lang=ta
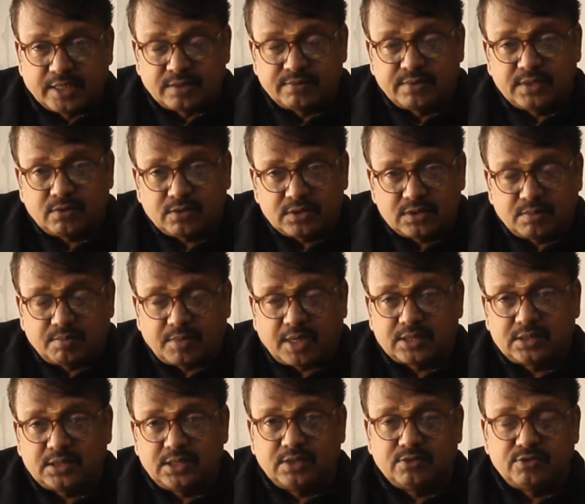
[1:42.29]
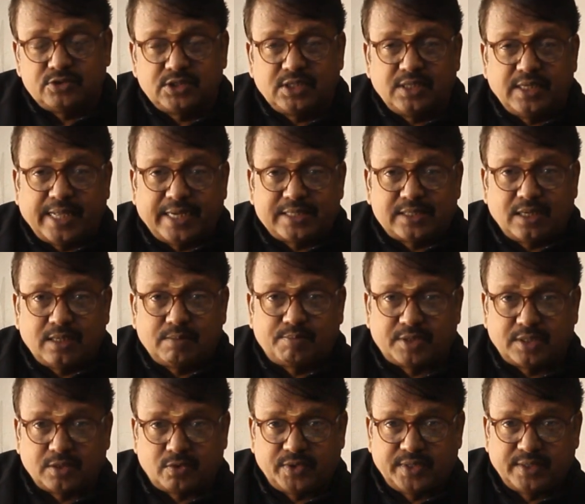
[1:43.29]
இது வந்து கொஞ்சம் மாற்றி யோசிச்சு
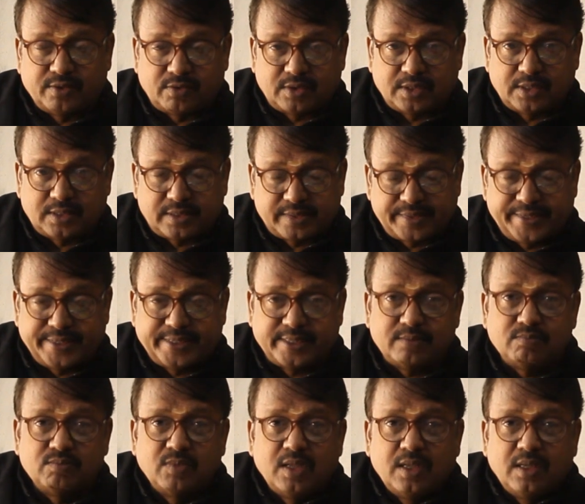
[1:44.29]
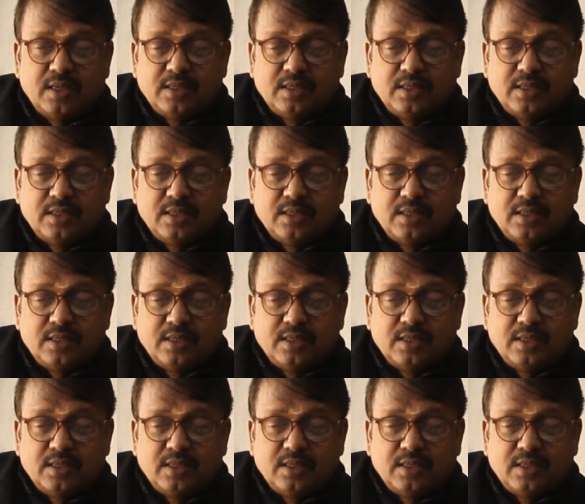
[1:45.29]
லேட்டரலாக பண்ணக்கூடிய ஒரு ட்ரேடிங்கு